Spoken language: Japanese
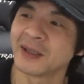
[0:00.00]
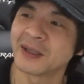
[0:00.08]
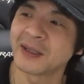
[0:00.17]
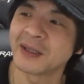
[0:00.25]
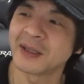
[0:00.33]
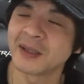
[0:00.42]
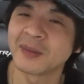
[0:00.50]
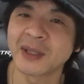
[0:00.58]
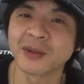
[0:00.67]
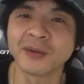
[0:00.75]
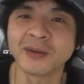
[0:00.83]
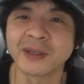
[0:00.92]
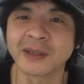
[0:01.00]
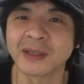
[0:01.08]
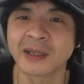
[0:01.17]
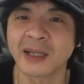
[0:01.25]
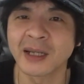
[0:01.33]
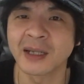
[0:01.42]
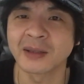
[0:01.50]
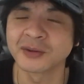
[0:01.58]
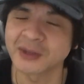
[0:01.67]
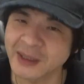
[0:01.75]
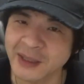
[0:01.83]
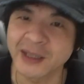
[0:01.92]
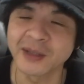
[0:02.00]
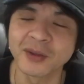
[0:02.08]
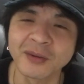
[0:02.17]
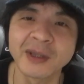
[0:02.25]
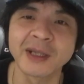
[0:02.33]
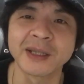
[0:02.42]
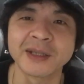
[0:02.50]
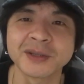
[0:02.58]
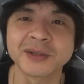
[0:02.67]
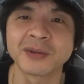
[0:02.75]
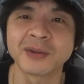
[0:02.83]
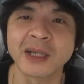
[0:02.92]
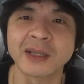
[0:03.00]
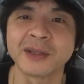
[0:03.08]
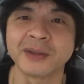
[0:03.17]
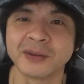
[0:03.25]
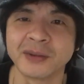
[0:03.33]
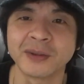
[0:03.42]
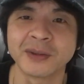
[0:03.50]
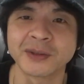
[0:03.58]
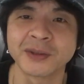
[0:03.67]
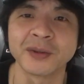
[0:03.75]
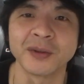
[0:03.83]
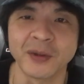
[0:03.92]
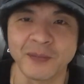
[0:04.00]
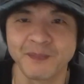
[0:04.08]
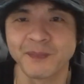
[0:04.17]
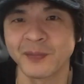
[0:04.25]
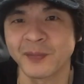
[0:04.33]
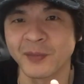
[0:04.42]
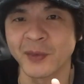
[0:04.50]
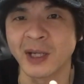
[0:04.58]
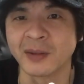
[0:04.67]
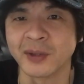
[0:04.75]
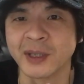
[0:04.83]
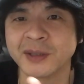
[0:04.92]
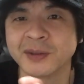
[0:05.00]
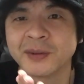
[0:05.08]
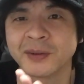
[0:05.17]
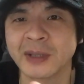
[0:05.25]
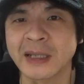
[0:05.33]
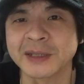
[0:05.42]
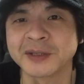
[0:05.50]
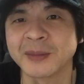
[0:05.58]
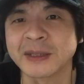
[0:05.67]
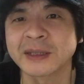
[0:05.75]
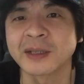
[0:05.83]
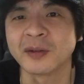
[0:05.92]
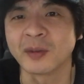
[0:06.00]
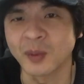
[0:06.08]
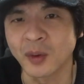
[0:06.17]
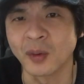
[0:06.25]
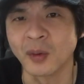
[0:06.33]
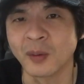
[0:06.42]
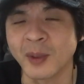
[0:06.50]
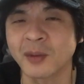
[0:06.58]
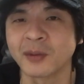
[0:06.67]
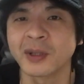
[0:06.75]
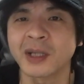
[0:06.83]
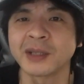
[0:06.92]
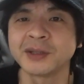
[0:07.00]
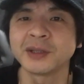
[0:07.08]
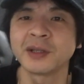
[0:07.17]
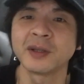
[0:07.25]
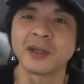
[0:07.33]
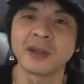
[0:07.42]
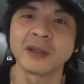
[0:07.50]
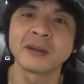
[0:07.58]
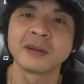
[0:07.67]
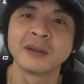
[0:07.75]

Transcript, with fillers: えーまあ、どんな具体的にどんな現象かっていうのをちょっとあの映像を流しますけども、まあ、こんな感じでね、